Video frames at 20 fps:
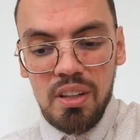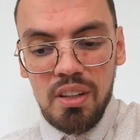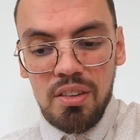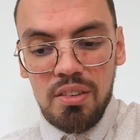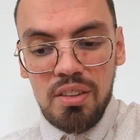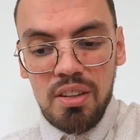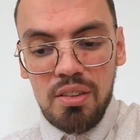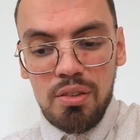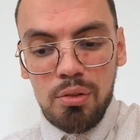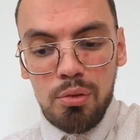
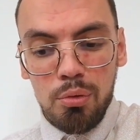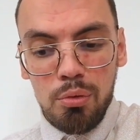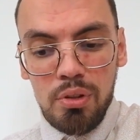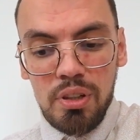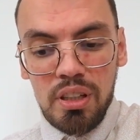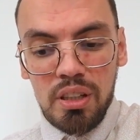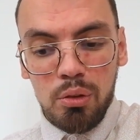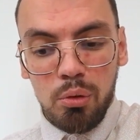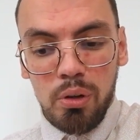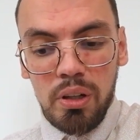C'est ce que
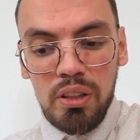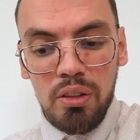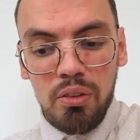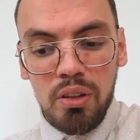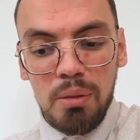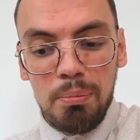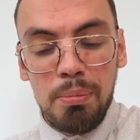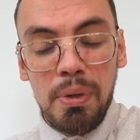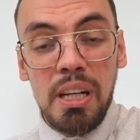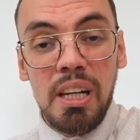les
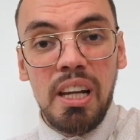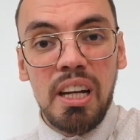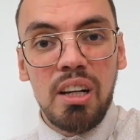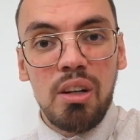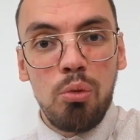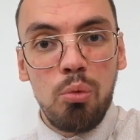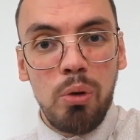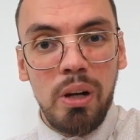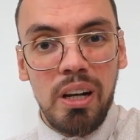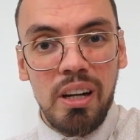croyants appellent la
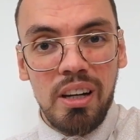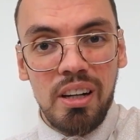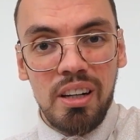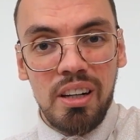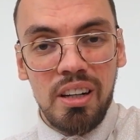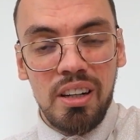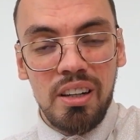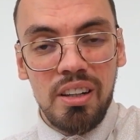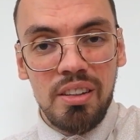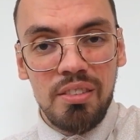
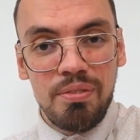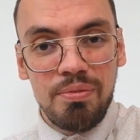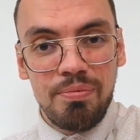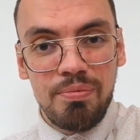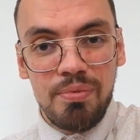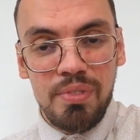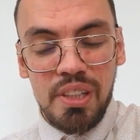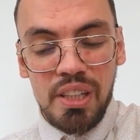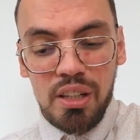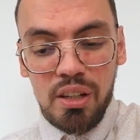gloire.
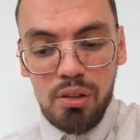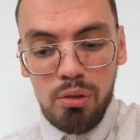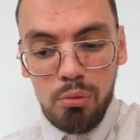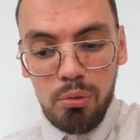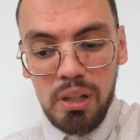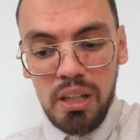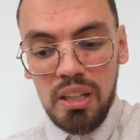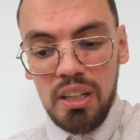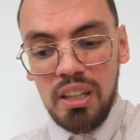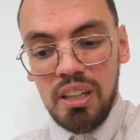La
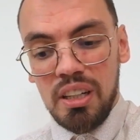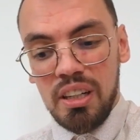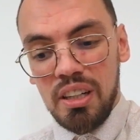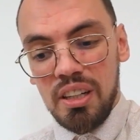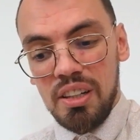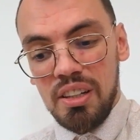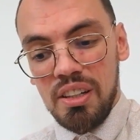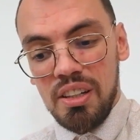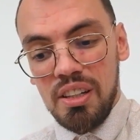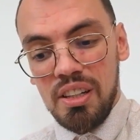
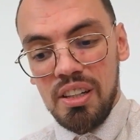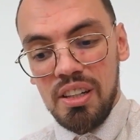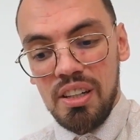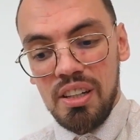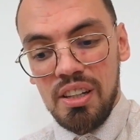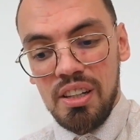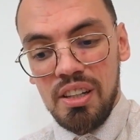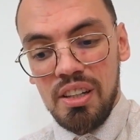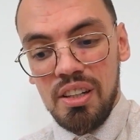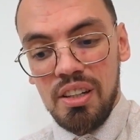gloire
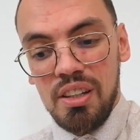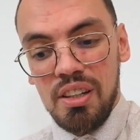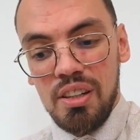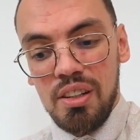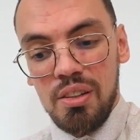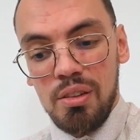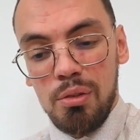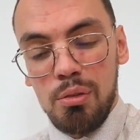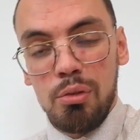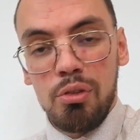
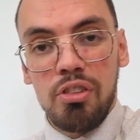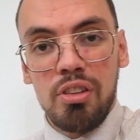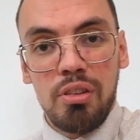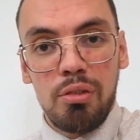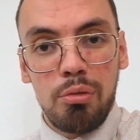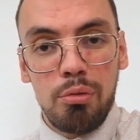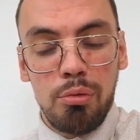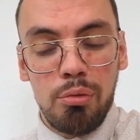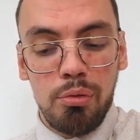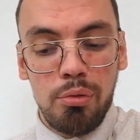de
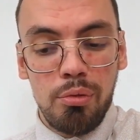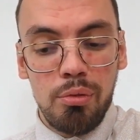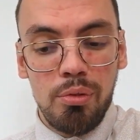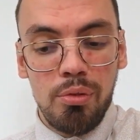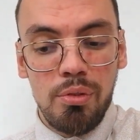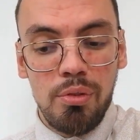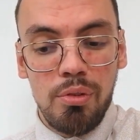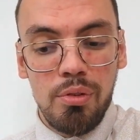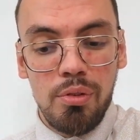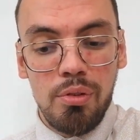Jésus.
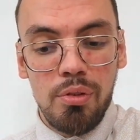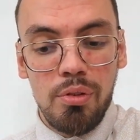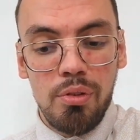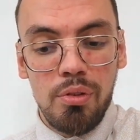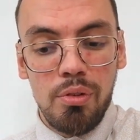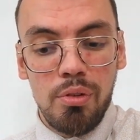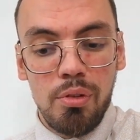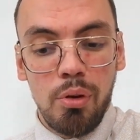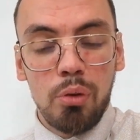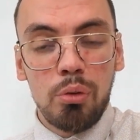
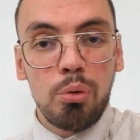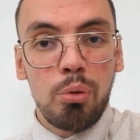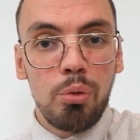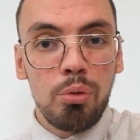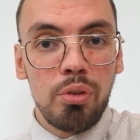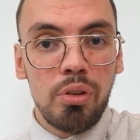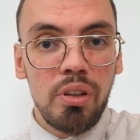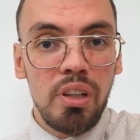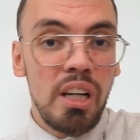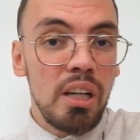Entre
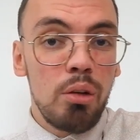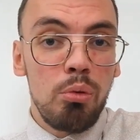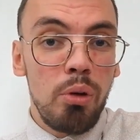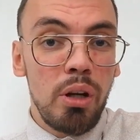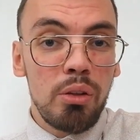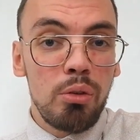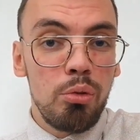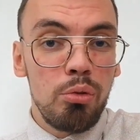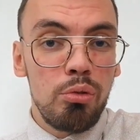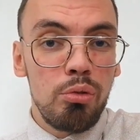autres, la
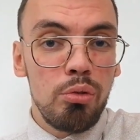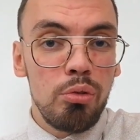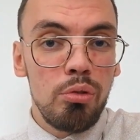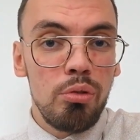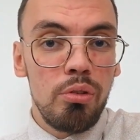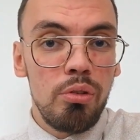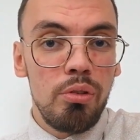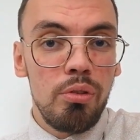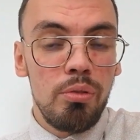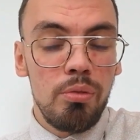gloire de Dieu.
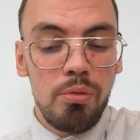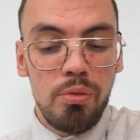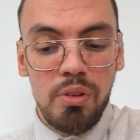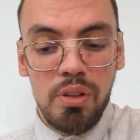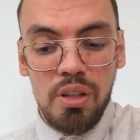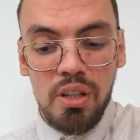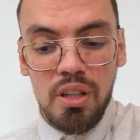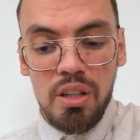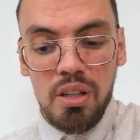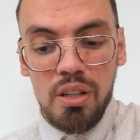
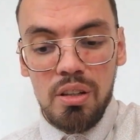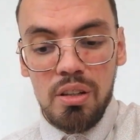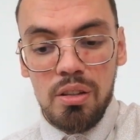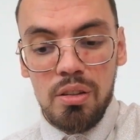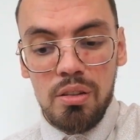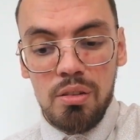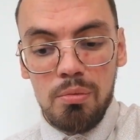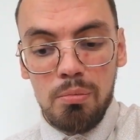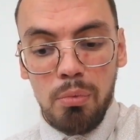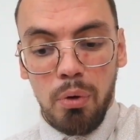
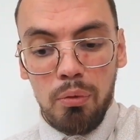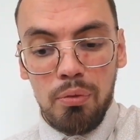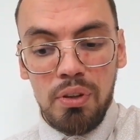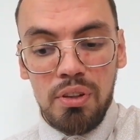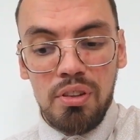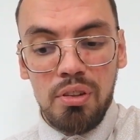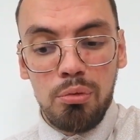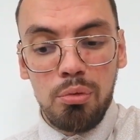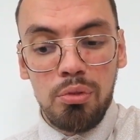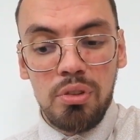en
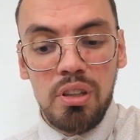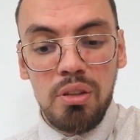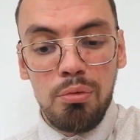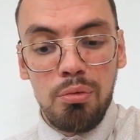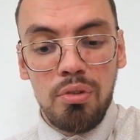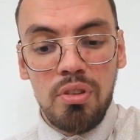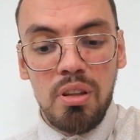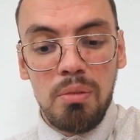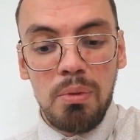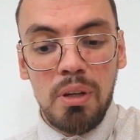fait, c'est tout ce qui
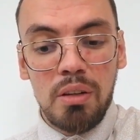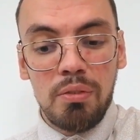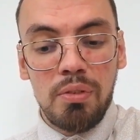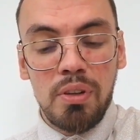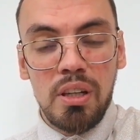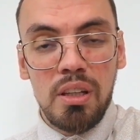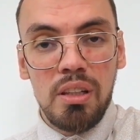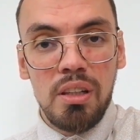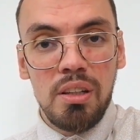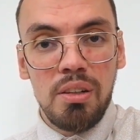vous
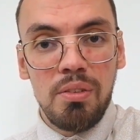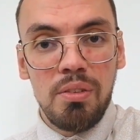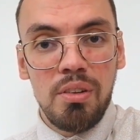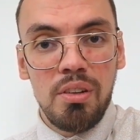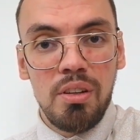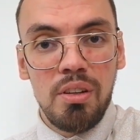émerveille.